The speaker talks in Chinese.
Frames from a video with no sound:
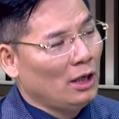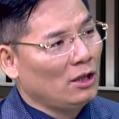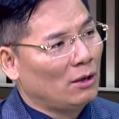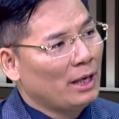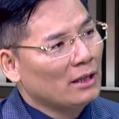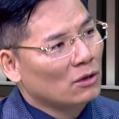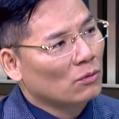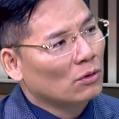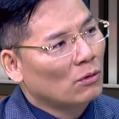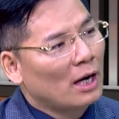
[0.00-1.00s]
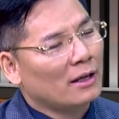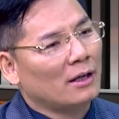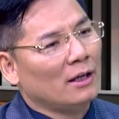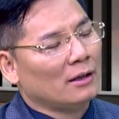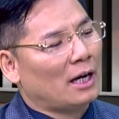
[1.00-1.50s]
有了判决书的话呢，
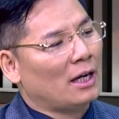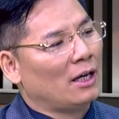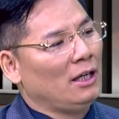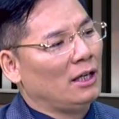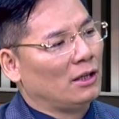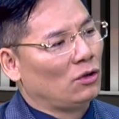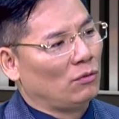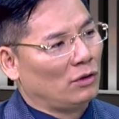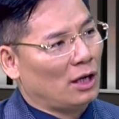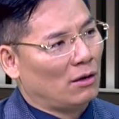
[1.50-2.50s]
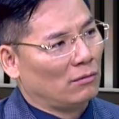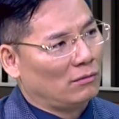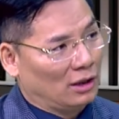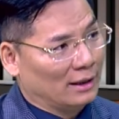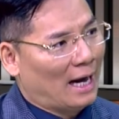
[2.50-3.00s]
他可以就叫
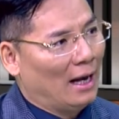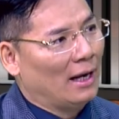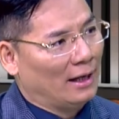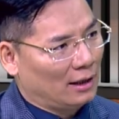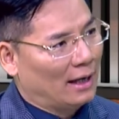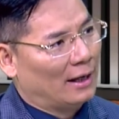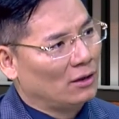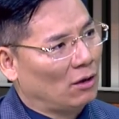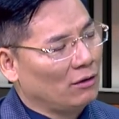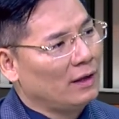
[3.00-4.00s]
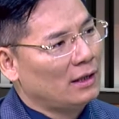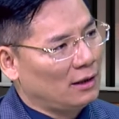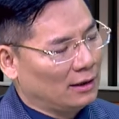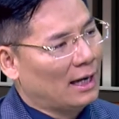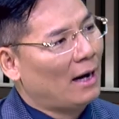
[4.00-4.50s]
警察来赶他走，因为
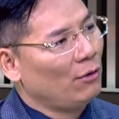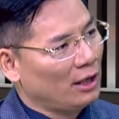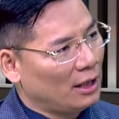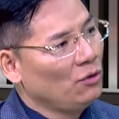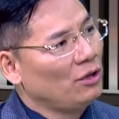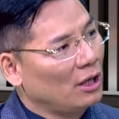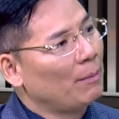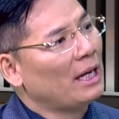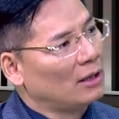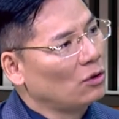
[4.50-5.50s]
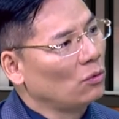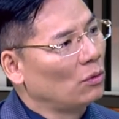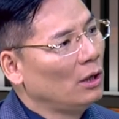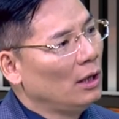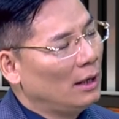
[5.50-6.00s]
警察会根据这个判决书
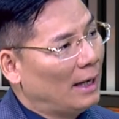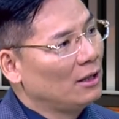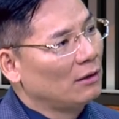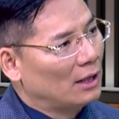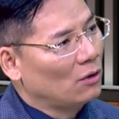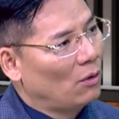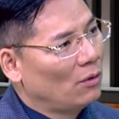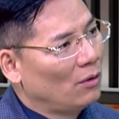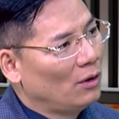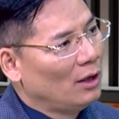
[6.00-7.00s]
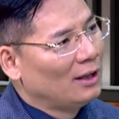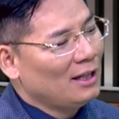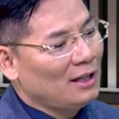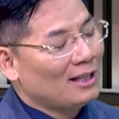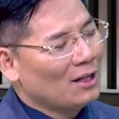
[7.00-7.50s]
来叫他走。那
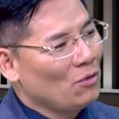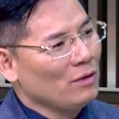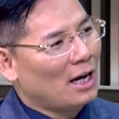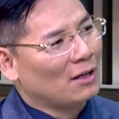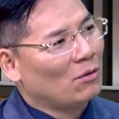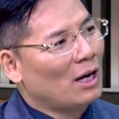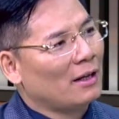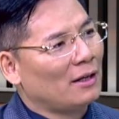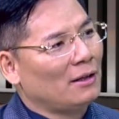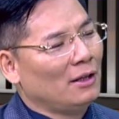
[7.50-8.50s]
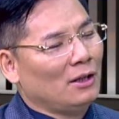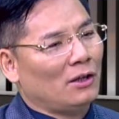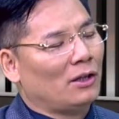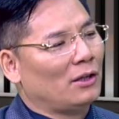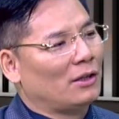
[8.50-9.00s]
警察通常的话呢，
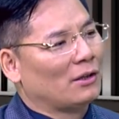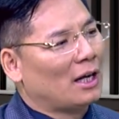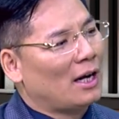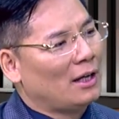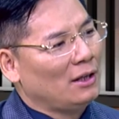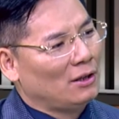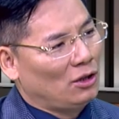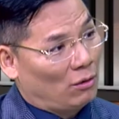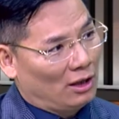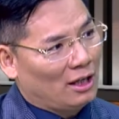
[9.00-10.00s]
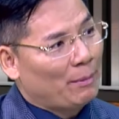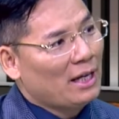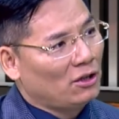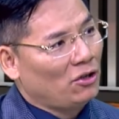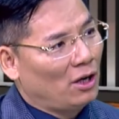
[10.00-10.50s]
呃，他有了一个
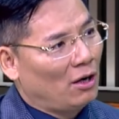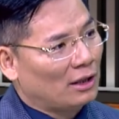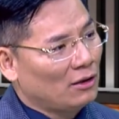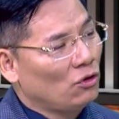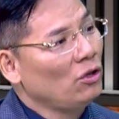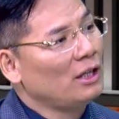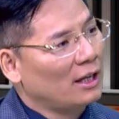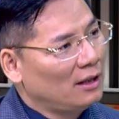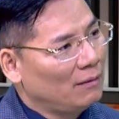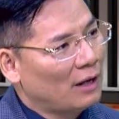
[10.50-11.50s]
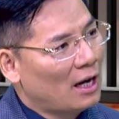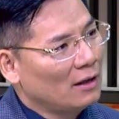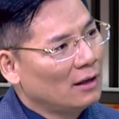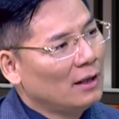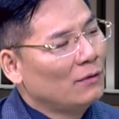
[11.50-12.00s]
判决以后，他就去那个地方，
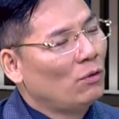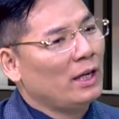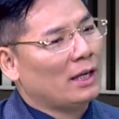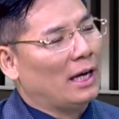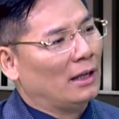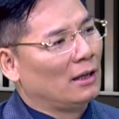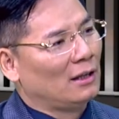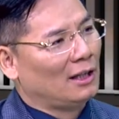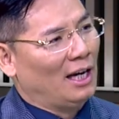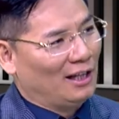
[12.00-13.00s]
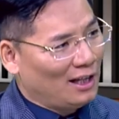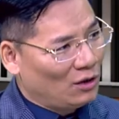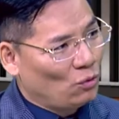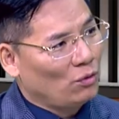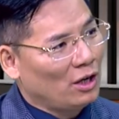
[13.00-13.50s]
会给给那个
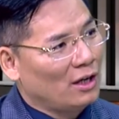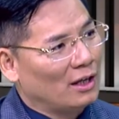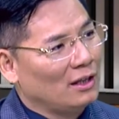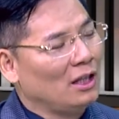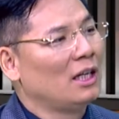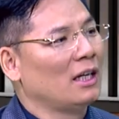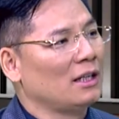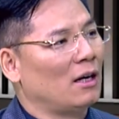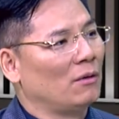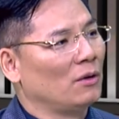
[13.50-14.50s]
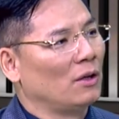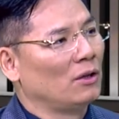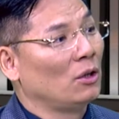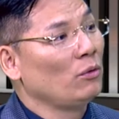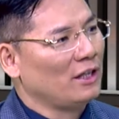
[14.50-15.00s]
租客一个叫
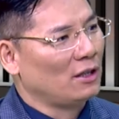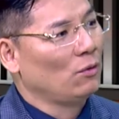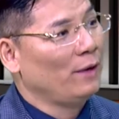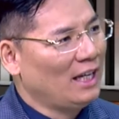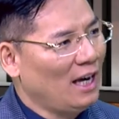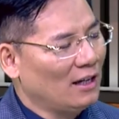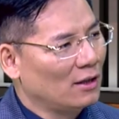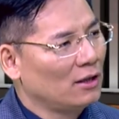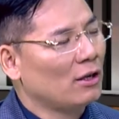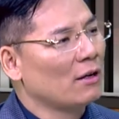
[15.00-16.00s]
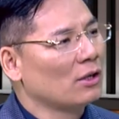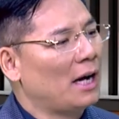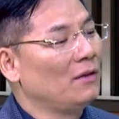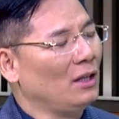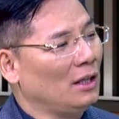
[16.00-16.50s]
notice to vacate，就告诉
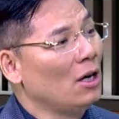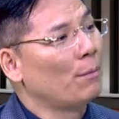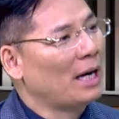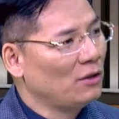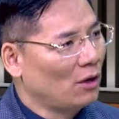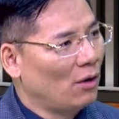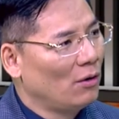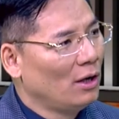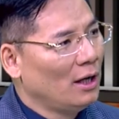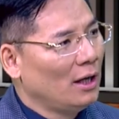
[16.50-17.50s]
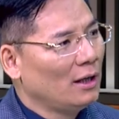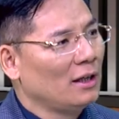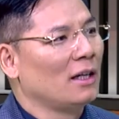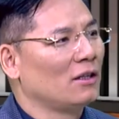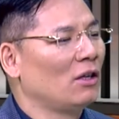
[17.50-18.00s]
他你要搬走。
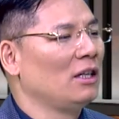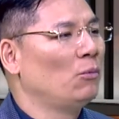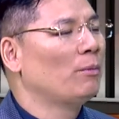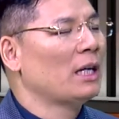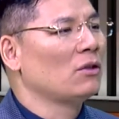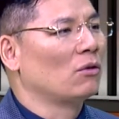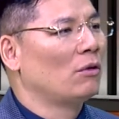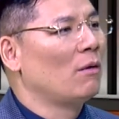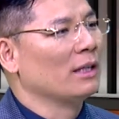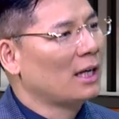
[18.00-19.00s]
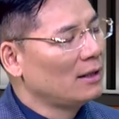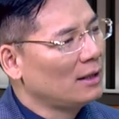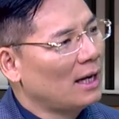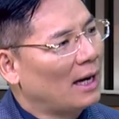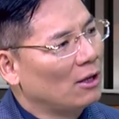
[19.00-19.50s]
就像你不搬走的话，我下次
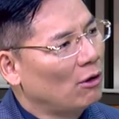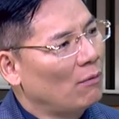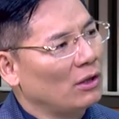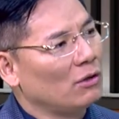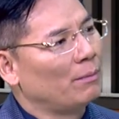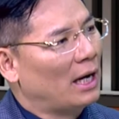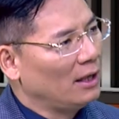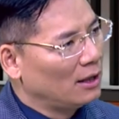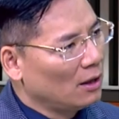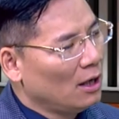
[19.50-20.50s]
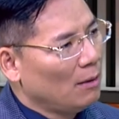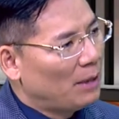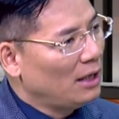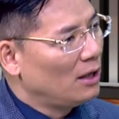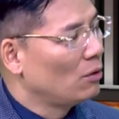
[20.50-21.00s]
再来的话，我就把那个
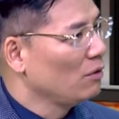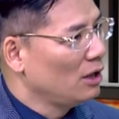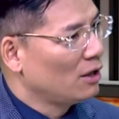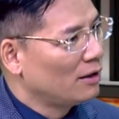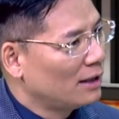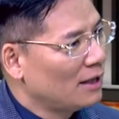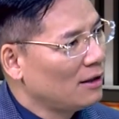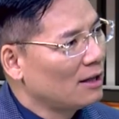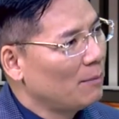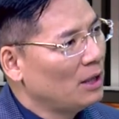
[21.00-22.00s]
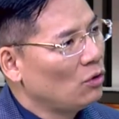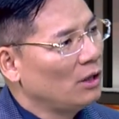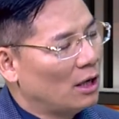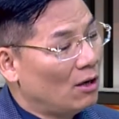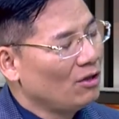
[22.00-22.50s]
把你的东西扔到大街上面去，
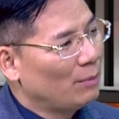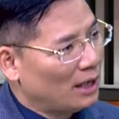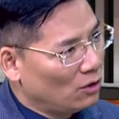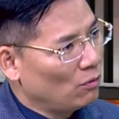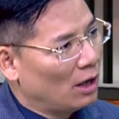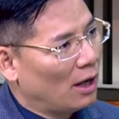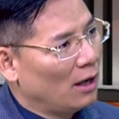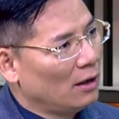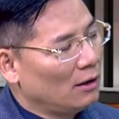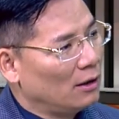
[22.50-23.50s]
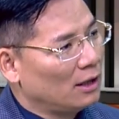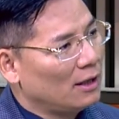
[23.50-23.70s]
然后就把它锁了，要贴